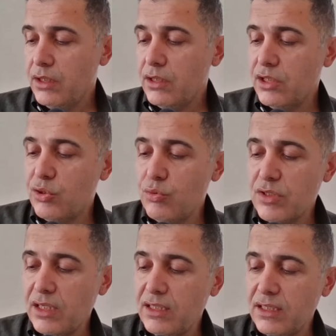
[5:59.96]

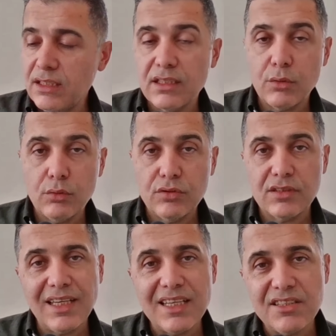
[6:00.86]
257 lira olduysa
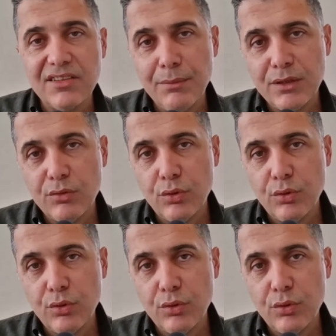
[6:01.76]
sadece temettü